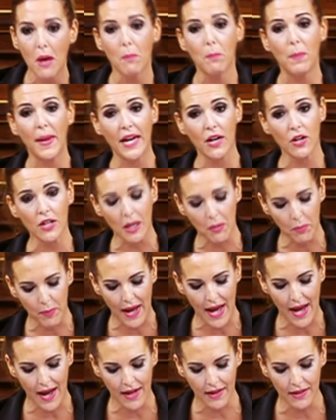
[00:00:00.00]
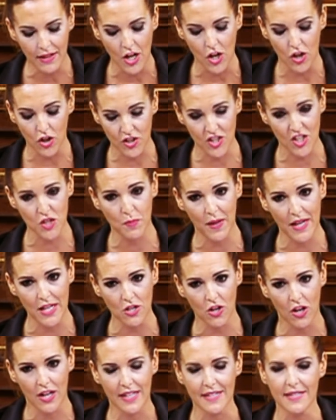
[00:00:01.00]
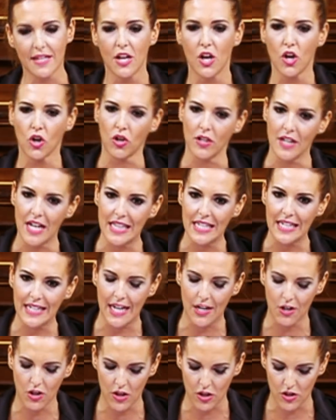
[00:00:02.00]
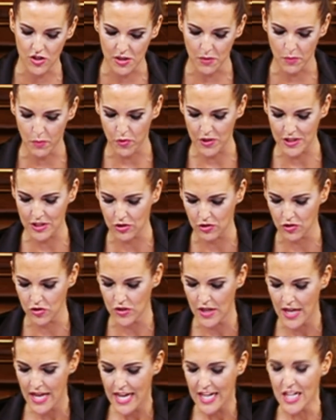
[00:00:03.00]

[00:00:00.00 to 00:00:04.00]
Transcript: pero que pagan los españoles con el dinero de los impuestos.